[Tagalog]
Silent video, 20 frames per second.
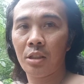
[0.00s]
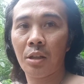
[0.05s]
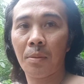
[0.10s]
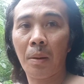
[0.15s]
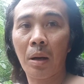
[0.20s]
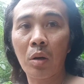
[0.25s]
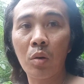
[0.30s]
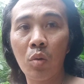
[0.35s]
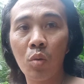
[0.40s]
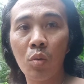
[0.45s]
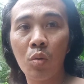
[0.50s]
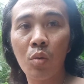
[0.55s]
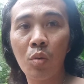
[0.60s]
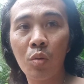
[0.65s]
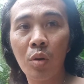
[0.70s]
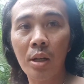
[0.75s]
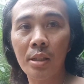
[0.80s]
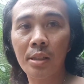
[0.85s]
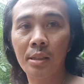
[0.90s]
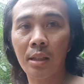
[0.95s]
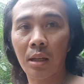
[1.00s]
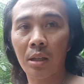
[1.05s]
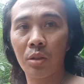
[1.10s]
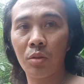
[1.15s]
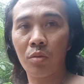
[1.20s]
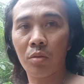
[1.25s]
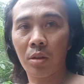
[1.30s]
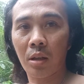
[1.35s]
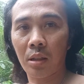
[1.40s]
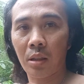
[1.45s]
sa paghuhugas ng
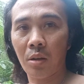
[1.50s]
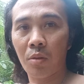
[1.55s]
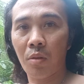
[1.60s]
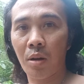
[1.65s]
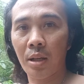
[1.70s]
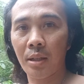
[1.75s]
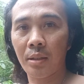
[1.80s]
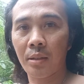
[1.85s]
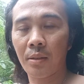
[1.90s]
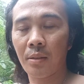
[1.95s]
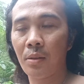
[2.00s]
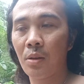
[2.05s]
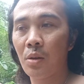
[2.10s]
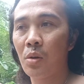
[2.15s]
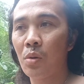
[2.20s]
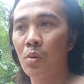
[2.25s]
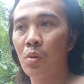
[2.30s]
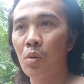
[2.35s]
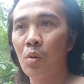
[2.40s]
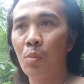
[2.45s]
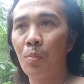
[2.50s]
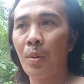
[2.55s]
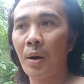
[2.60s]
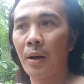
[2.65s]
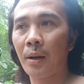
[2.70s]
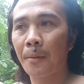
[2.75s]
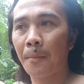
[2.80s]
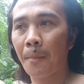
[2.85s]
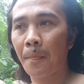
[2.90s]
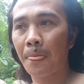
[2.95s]
iyong katawan
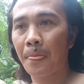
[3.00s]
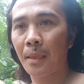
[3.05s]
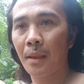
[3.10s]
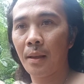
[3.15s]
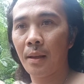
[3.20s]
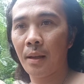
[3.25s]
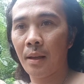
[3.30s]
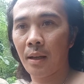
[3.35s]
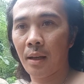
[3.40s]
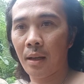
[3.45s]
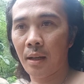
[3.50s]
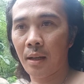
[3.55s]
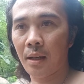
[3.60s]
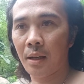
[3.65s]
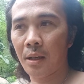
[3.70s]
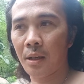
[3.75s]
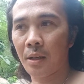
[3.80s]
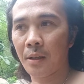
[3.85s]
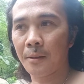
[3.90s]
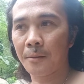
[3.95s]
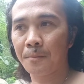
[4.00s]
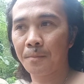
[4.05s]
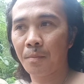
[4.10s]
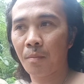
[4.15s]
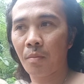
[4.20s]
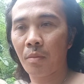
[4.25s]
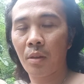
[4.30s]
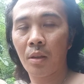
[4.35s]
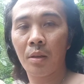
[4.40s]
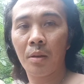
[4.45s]
upang uh,
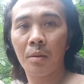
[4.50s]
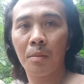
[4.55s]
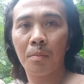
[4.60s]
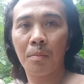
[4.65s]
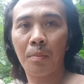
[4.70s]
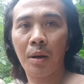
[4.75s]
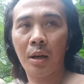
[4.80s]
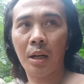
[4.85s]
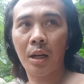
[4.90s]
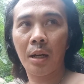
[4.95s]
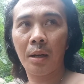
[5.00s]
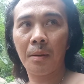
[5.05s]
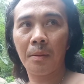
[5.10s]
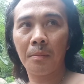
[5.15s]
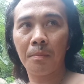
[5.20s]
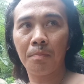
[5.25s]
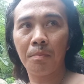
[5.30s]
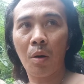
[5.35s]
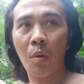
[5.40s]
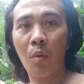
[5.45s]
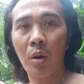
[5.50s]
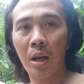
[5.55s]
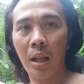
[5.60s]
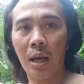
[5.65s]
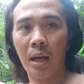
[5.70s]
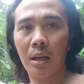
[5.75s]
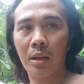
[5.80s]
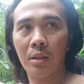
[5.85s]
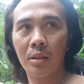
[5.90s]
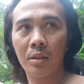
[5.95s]
para
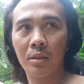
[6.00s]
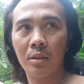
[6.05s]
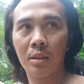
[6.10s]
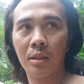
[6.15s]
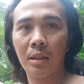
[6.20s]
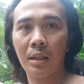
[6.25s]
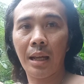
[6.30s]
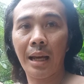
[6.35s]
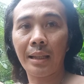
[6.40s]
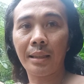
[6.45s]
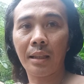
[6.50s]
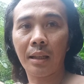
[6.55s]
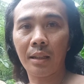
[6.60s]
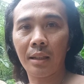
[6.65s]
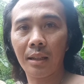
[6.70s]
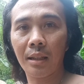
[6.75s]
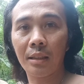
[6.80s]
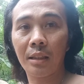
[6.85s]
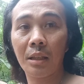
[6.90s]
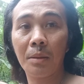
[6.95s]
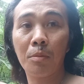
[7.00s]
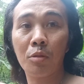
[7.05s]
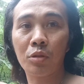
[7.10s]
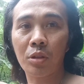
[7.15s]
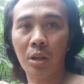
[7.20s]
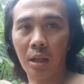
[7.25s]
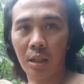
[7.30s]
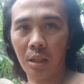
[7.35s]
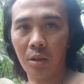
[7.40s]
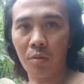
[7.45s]
mawala lahat ng negatibo
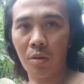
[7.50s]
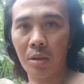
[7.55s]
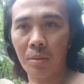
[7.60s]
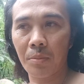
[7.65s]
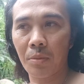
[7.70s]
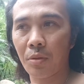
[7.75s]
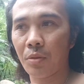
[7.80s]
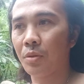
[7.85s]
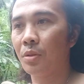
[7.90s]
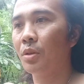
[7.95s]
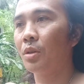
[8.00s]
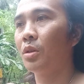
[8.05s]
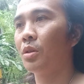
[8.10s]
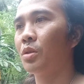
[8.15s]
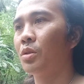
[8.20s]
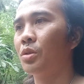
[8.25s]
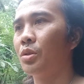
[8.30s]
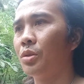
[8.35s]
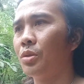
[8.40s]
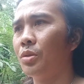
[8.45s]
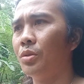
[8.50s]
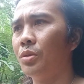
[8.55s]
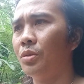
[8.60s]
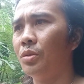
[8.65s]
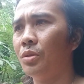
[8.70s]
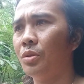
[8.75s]
sa katawan mo. So,